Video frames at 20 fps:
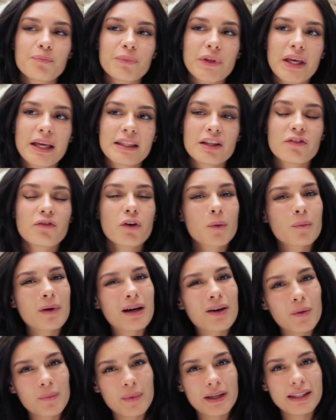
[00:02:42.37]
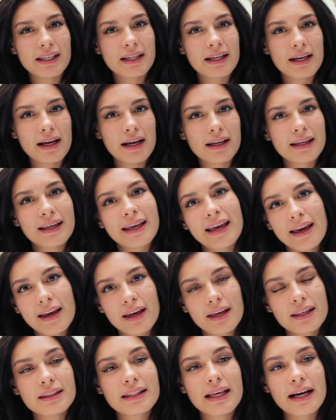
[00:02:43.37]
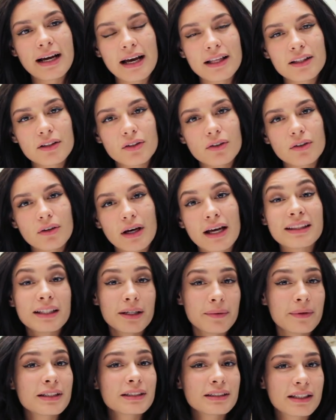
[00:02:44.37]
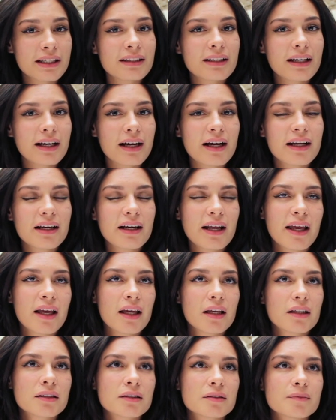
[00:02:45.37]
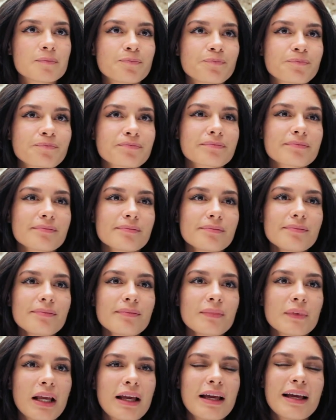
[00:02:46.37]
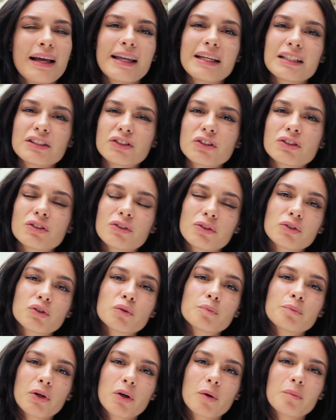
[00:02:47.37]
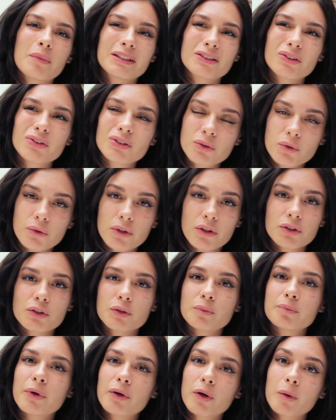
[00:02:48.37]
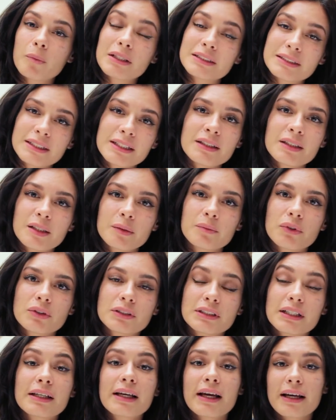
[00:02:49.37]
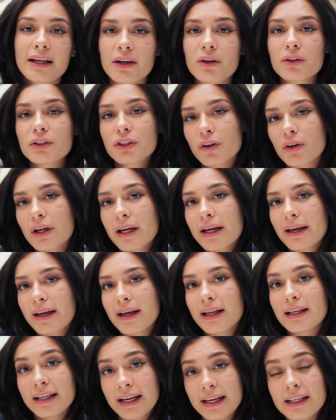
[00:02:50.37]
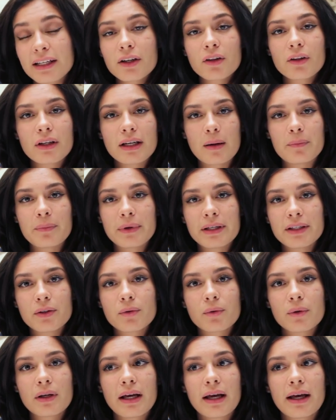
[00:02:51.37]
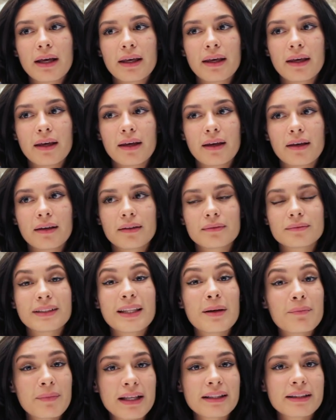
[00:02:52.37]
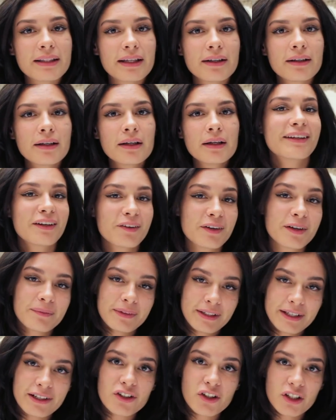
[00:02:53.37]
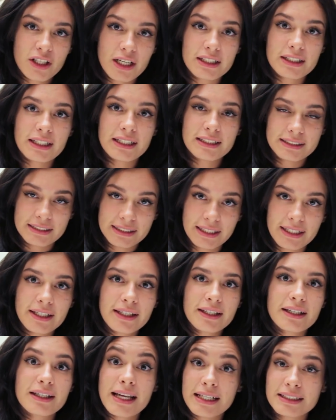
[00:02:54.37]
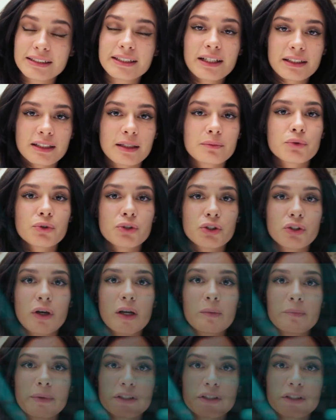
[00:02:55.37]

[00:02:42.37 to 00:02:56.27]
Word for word: eh, de forma comédica que indagando, atreverse a indagar en en estos tonos un poco más oscuros, un poco más íntimos, que creo yo que el género de la película eh, demanda. Creo que Miguel Rodarte sí le acierta mucho al